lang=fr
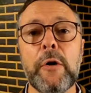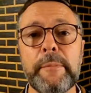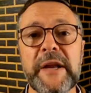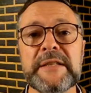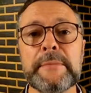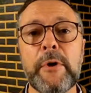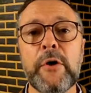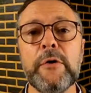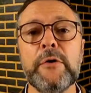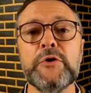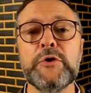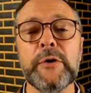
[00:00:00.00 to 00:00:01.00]
emplacement,
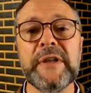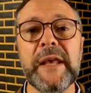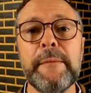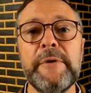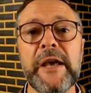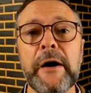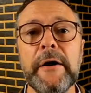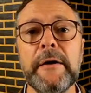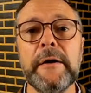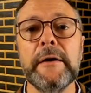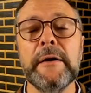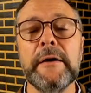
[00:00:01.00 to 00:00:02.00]
ce qui est bien.
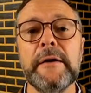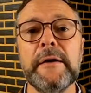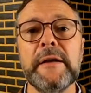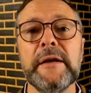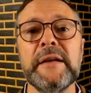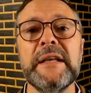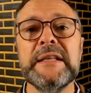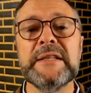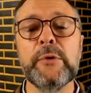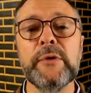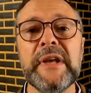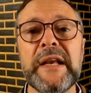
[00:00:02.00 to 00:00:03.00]
Ils
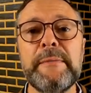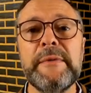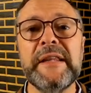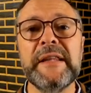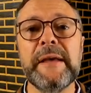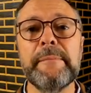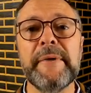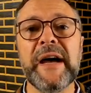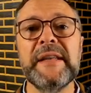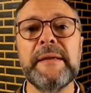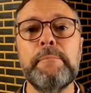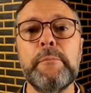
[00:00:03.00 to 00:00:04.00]
sont délimités
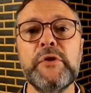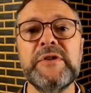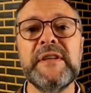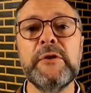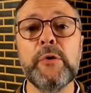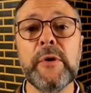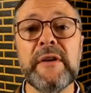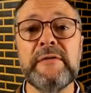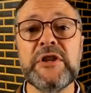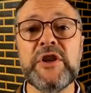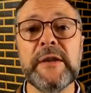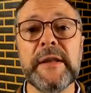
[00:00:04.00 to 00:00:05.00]
par des petites haies
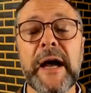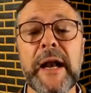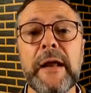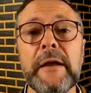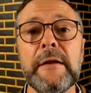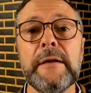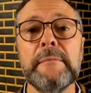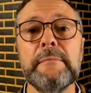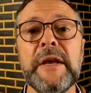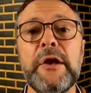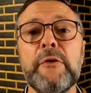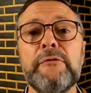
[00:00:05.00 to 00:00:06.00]
végétales,
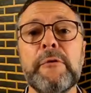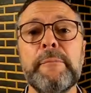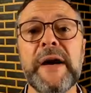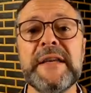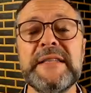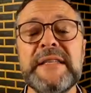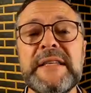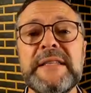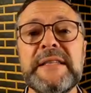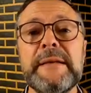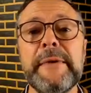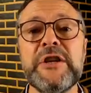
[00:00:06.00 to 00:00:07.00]
mais il ne faut pas ici
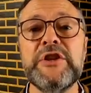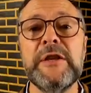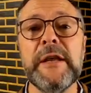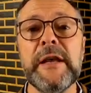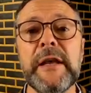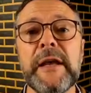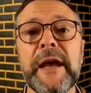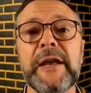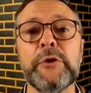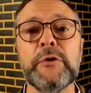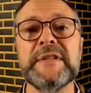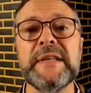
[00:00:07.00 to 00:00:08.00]
s'imaginer
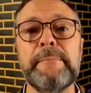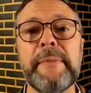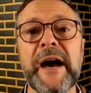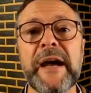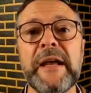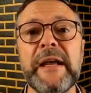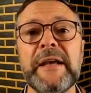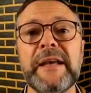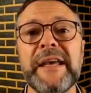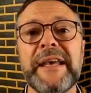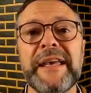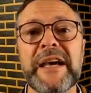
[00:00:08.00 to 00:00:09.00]
être séparés
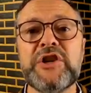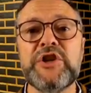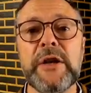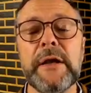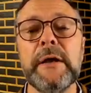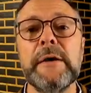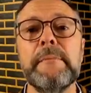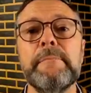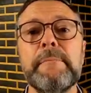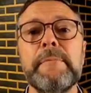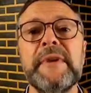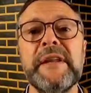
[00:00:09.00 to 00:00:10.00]
et cachés
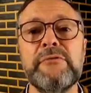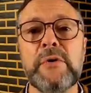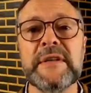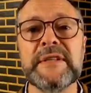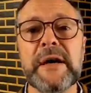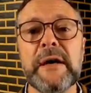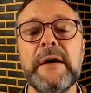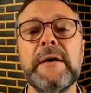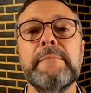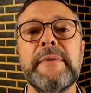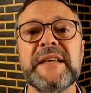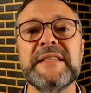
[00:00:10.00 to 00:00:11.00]
des voisins
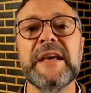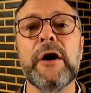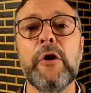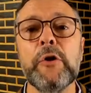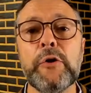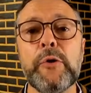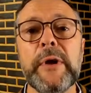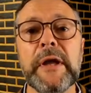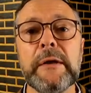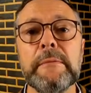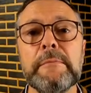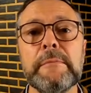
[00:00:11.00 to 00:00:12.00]
par ces grandes haies.